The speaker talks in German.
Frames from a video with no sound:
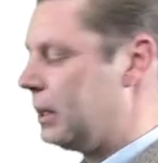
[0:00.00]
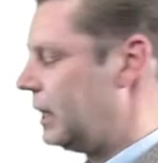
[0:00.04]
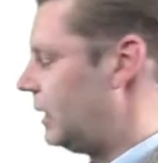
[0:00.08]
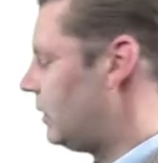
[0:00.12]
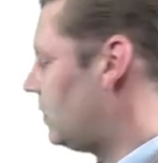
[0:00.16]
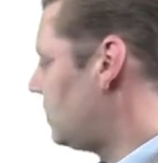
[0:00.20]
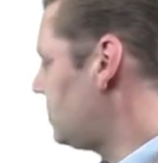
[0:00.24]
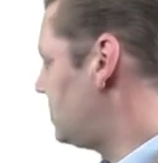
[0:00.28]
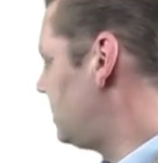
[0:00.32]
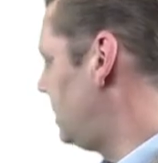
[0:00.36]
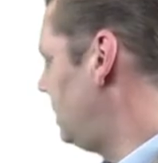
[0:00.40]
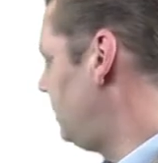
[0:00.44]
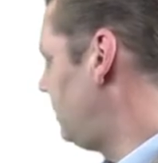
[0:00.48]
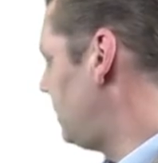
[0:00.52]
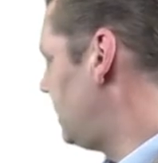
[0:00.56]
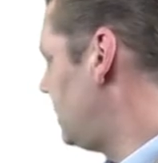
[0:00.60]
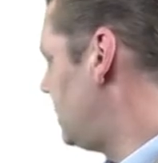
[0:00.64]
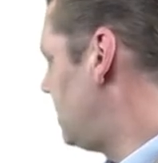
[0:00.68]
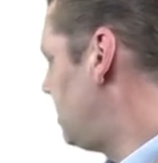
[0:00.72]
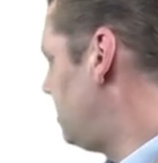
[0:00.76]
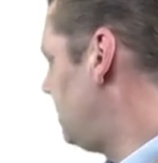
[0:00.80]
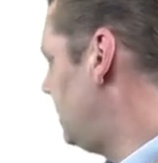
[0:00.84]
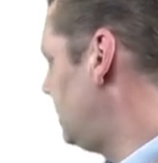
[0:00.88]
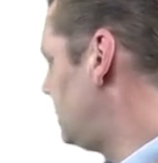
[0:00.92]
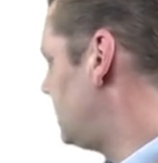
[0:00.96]
Dennoch sehen wir
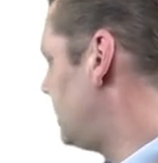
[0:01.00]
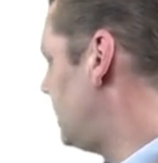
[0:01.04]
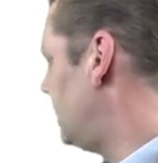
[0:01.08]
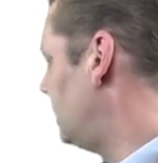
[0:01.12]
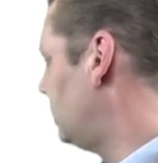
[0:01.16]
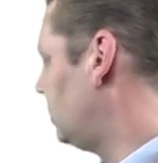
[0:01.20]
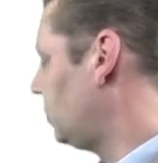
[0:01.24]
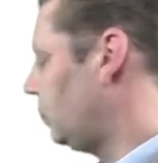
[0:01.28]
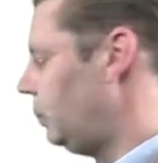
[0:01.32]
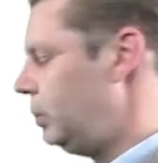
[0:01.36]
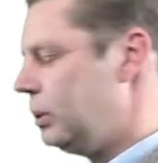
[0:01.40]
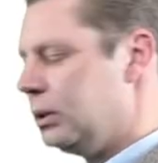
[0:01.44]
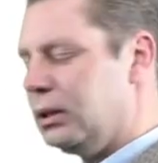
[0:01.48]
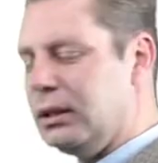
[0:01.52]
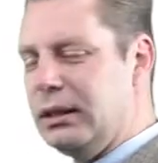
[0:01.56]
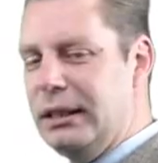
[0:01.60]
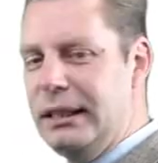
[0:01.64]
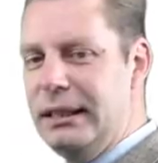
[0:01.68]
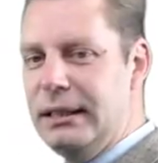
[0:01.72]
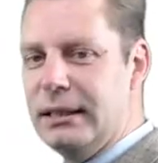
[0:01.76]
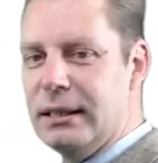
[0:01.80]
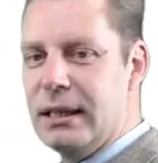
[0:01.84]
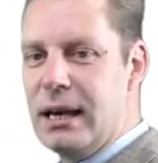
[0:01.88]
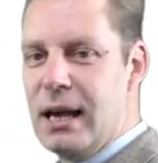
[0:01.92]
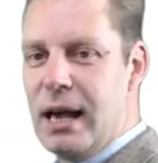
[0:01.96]
hier mit der grünen
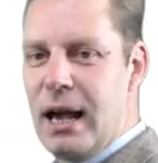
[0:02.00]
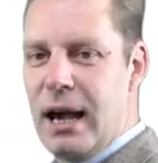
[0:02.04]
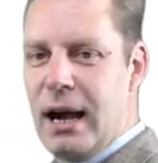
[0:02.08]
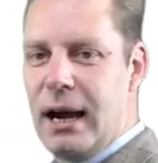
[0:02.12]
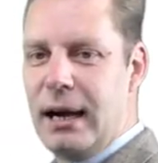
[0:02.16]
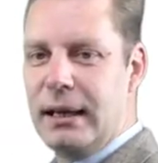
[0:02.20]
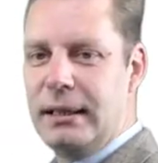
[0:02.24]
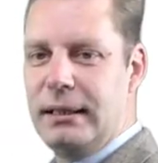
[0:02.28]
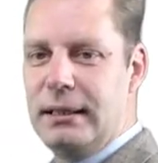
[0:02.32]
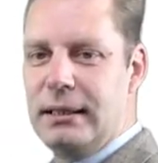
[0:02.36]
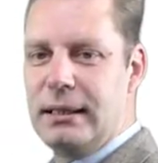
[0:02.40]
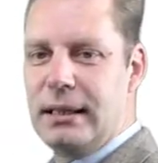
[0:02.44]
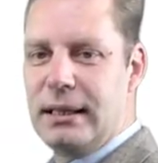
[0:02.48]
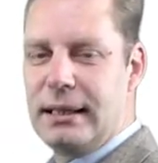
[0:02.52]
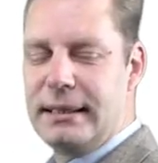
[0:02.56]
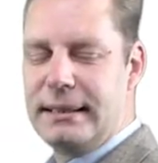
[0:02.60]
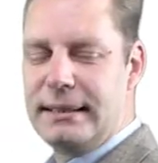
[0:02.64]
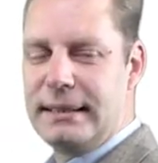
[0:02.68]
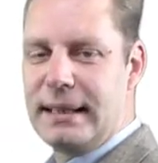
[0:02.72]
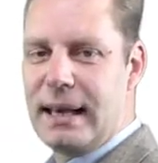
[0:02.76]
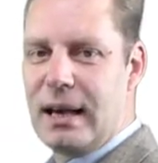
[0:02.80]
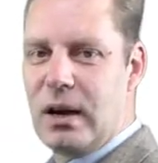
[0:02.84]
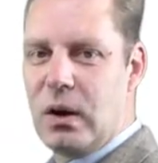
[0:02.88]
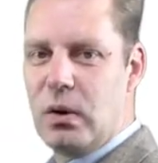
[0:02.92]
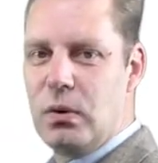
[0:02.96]
Linie eine
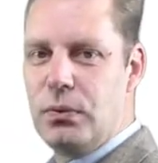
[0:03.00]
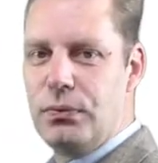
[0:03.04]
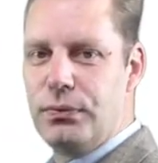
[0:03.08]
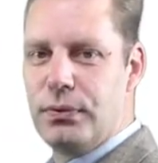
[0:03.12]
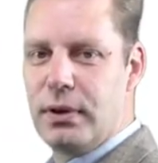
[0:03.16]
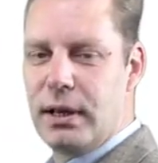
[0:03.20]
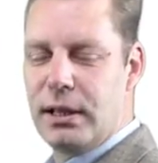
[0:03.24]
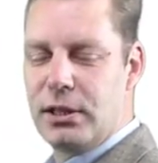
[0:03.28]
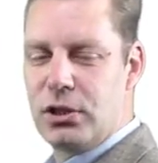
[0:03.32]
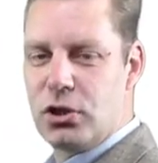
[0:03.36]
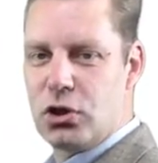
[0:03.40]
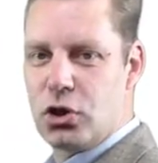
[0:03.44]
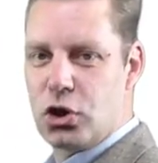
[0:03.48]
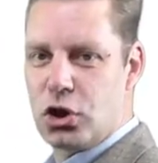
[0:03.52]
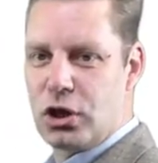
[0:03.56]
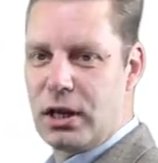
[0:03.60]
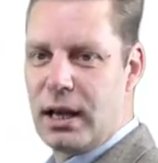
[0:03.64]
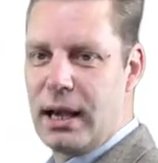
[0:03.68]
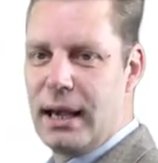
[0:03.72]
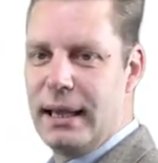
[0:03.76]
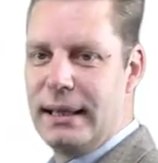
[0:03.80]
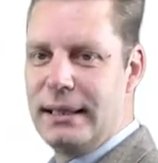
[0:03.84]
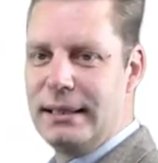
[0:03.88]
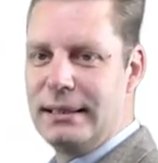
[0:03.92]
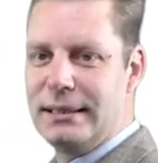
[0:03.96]
leicht aufwärts
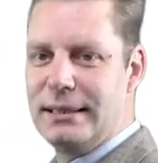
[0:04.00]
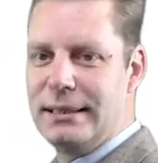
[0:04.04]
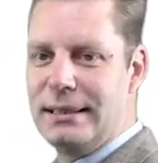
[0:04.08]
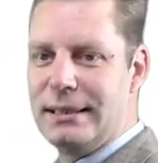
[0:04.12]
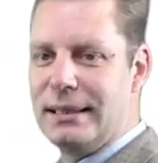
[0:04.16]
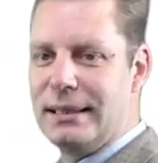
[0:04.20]
steigende